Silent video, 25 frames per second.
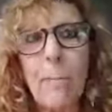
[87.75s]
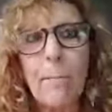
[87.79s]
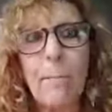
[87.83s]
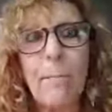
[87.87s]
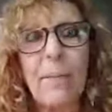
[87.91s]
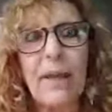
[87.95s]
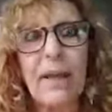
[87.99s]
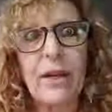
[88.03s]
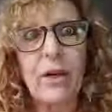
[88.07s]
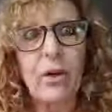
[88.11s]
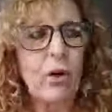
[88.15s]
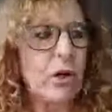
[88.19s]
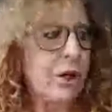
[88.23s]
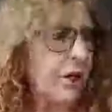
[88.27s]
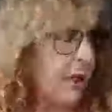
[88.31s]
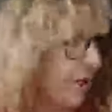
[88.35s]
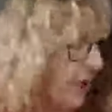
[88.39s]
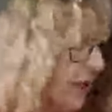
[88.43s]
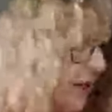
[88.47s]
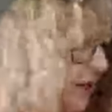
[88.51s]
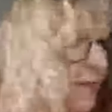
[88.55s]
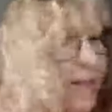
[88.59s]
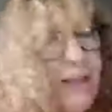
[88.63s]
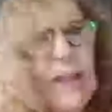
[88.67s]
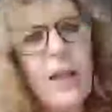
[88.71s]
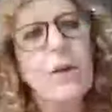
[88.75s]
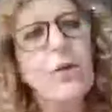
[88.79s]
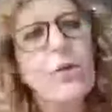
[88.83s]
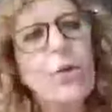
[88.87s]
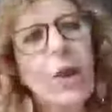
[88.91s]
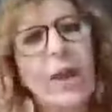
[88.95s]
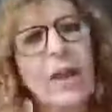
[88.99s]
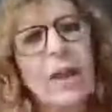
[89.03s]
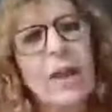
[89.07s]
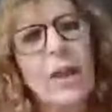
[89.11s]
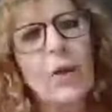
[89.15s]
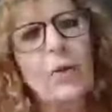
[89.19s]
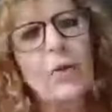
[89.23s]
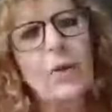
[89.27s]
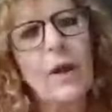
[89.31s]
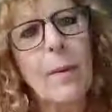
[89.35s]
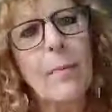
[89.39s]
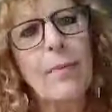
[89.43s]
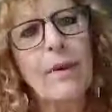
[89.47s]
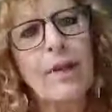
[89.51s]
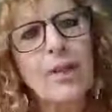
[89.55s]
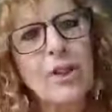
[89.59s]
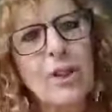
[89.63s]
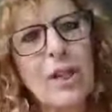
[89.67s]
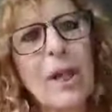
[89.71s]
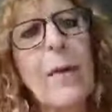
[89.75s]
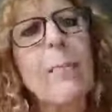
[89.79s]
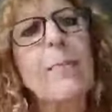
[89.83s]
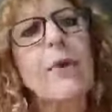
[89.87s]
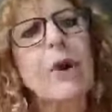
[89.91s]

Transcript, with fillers: pero en realidad no hay ninguna persona,